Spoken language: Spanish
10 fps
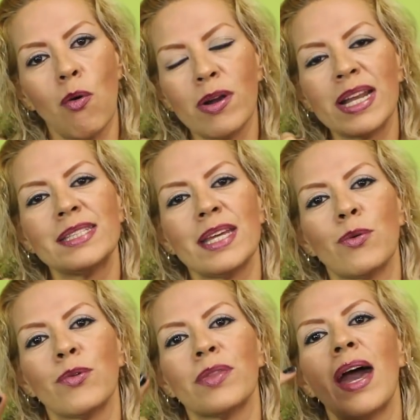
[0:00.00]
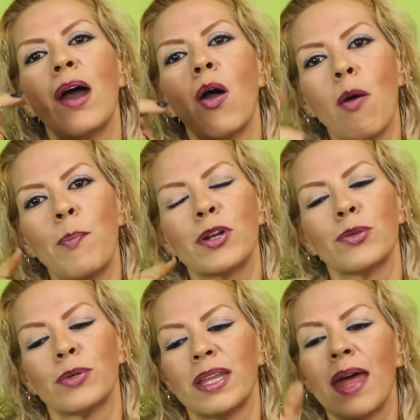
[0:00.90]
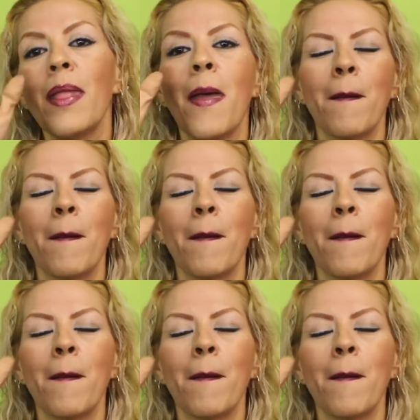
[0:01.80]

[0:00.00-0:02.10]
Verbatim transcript: una segunda oportunidad